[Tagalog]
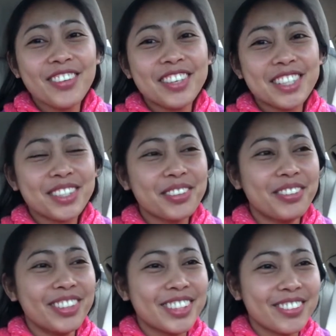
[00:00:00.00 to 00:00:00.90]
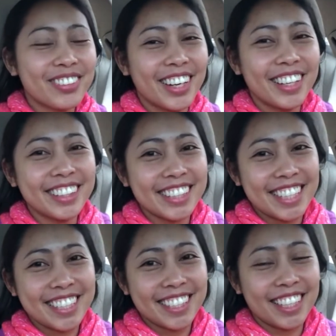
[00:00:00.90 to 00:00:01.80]
it was so much fun
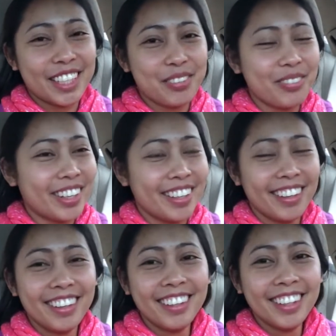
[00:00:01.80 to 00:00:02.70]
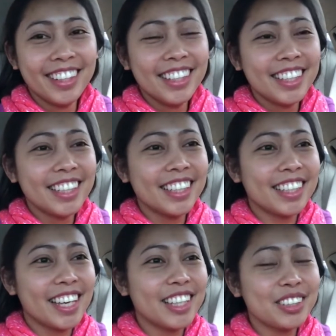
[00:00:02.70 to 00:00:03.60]
teasing him, but he
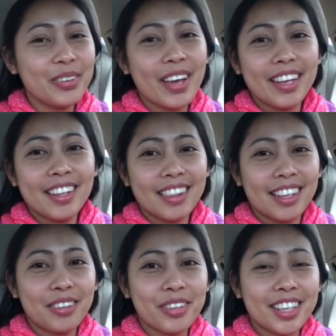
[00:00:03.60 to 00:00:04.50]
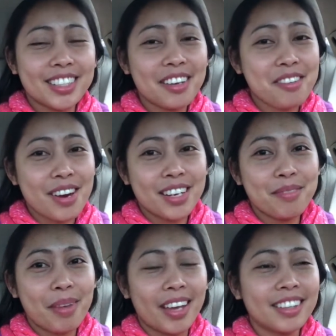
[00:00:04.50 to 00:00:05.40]
can't do anything because I already
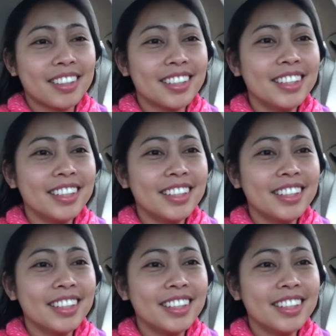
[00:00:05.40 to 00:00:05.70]
made.